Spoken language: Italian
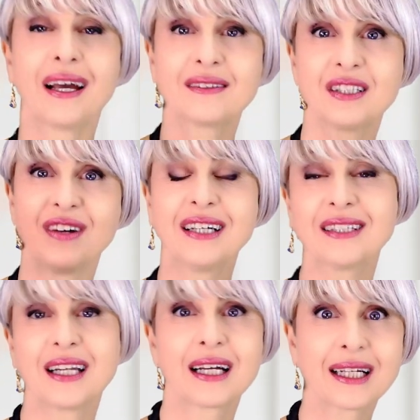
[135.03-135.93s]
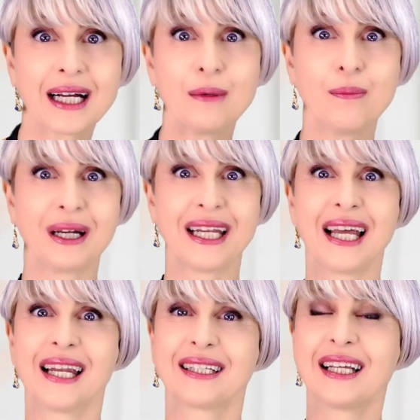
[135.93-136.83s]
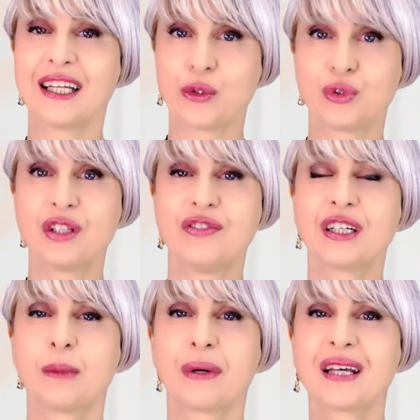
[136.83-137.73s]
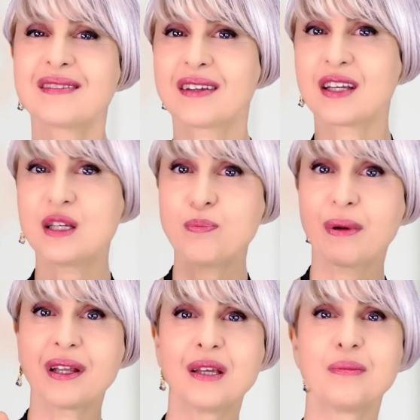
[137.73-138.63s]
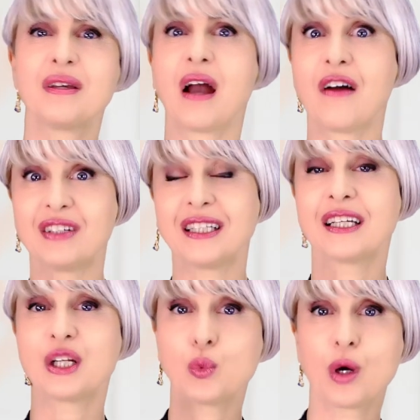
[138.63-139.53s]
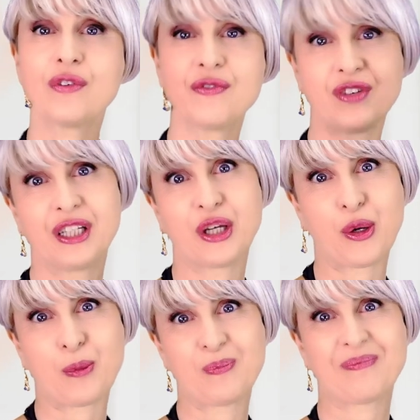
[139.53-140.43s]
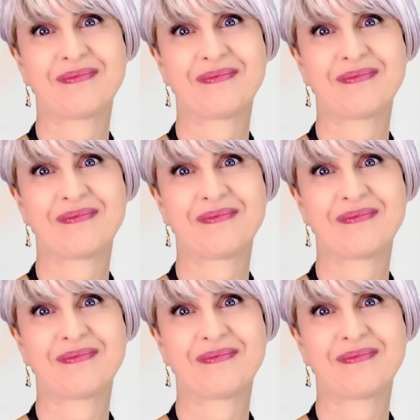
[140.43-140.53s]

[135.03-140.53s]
attivate la campanella delle notifiche per essere i primi a vedere i nuovi video.